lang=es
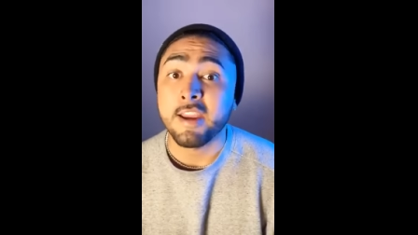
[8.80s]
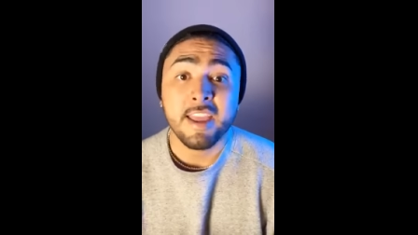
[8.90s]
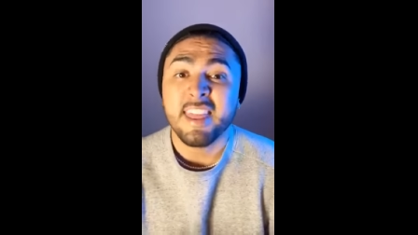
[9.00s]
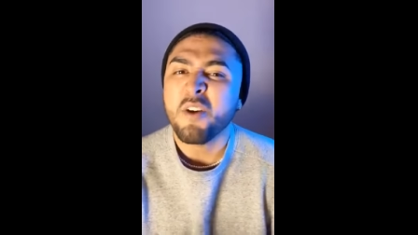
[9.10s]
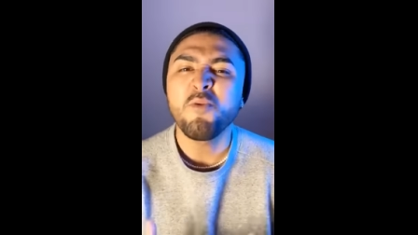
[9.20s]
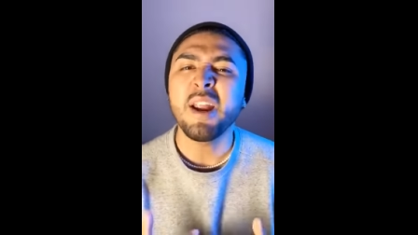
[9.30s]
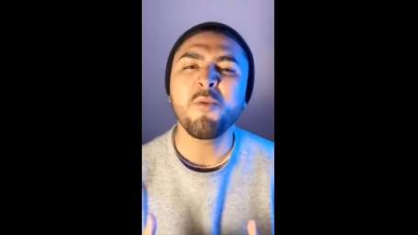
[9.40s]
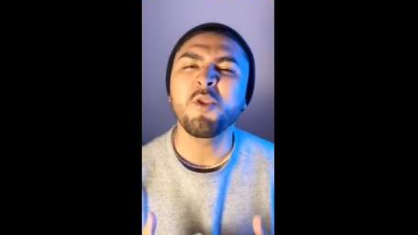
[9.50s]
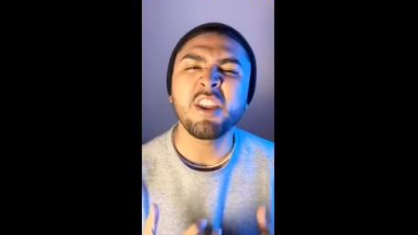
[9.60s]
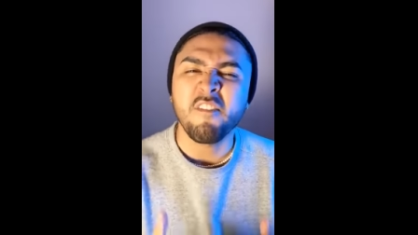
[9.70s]
y que de una
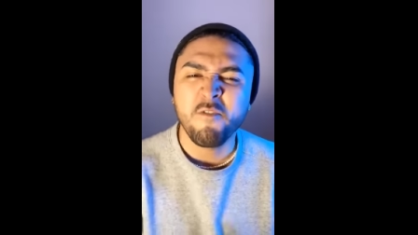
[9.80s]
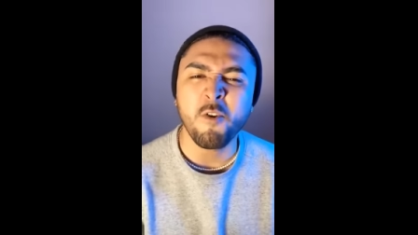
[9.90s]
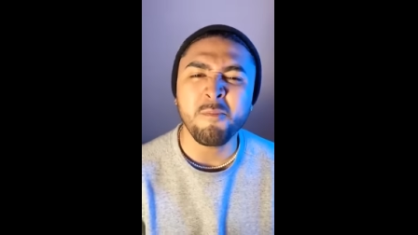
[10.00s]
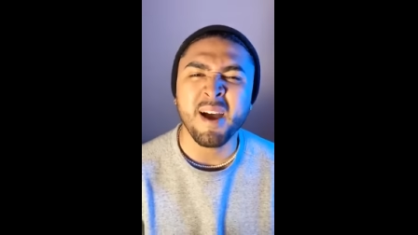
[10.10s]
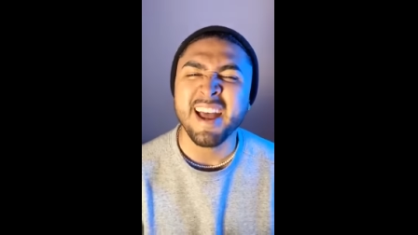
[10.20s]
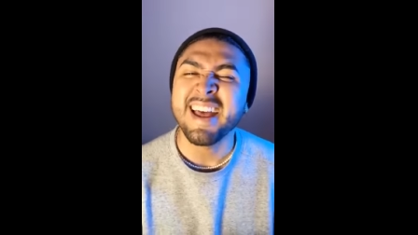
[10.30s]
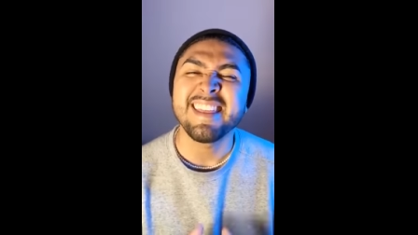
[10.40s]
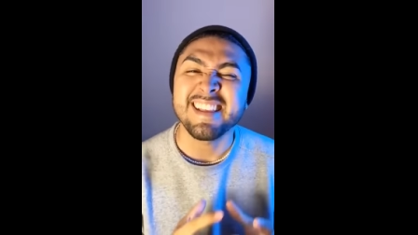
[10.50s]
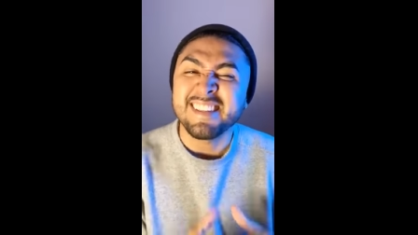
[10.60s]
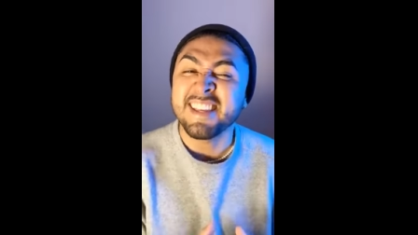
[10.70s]
u otra forma
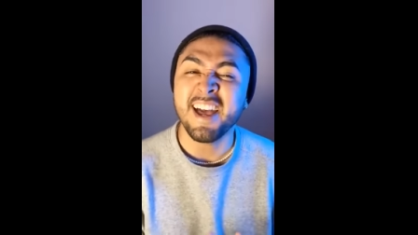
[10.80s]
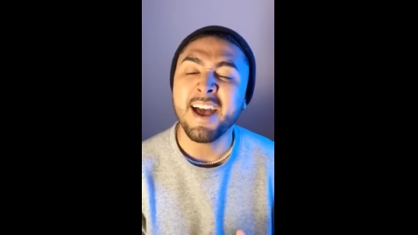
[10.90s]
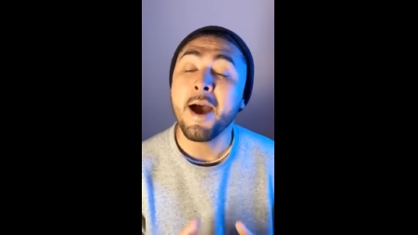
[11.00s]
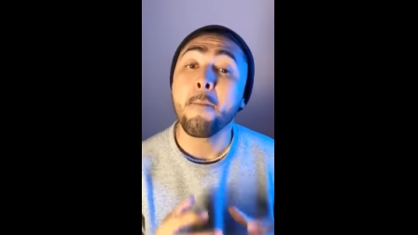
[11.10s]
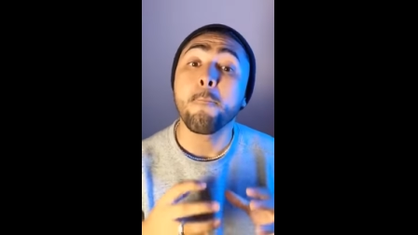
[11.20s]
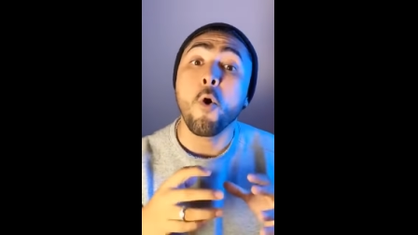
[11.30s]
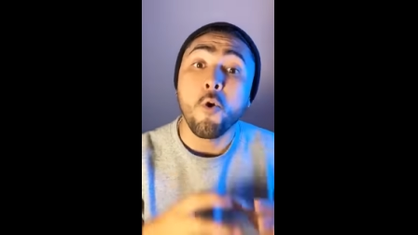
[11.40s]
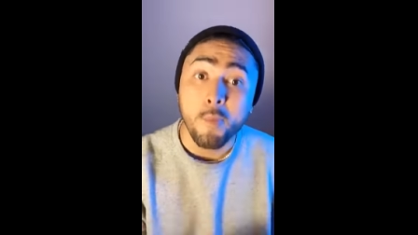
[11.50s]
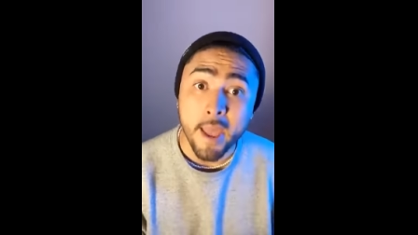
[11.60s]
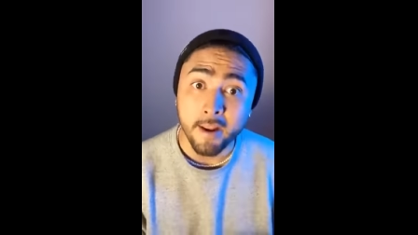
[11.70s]
decida
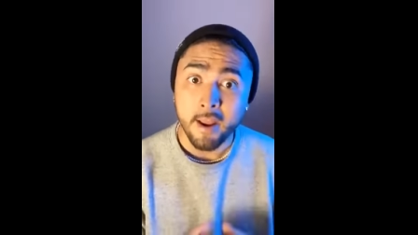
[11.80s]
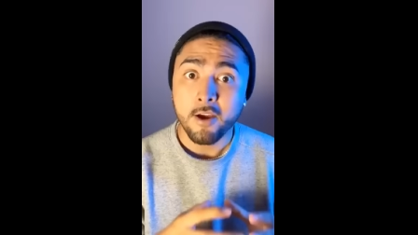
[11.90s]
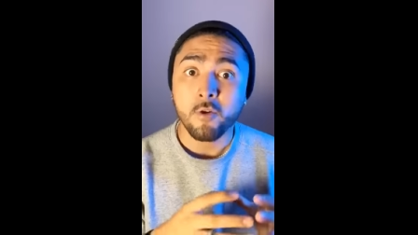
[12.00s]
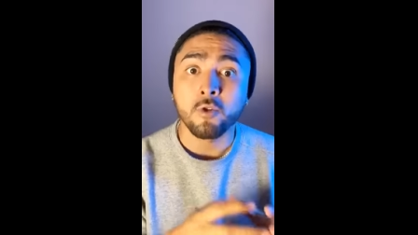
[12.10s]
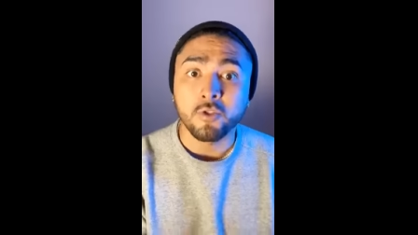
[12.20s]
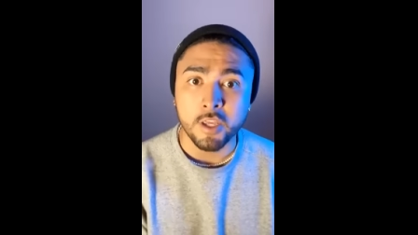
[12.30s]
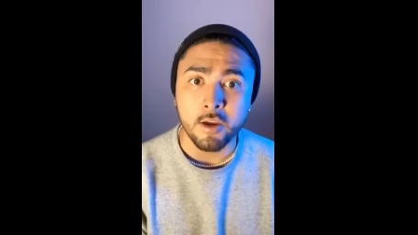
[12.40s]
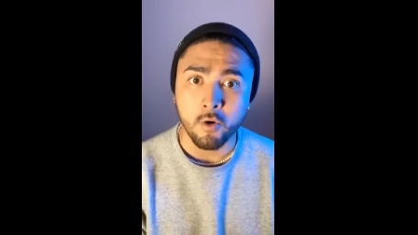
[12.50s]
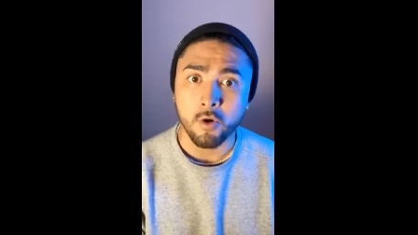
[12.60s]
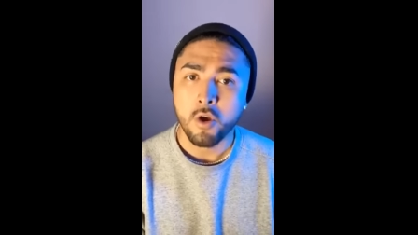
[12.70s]
volver
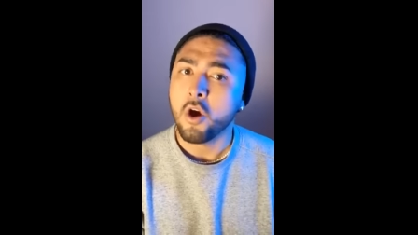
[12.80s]
contigo.